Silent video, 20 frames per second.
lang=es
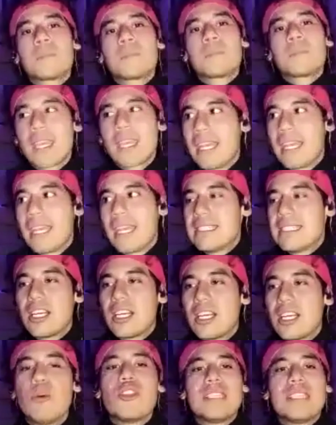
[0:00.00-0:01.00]
esta
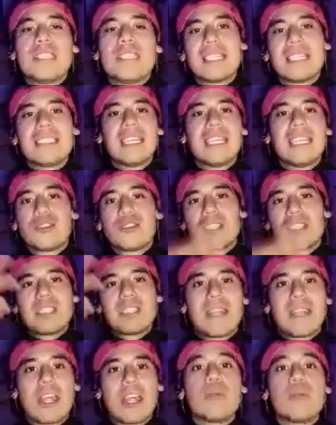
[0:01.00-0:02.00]
como distancia que nos ha
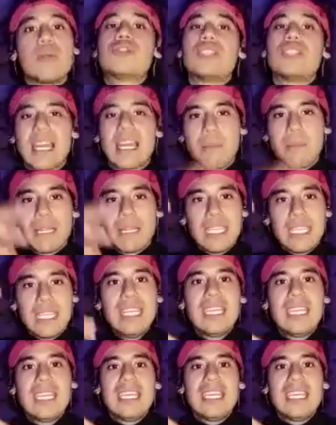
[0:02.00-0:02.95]
separado musicalmente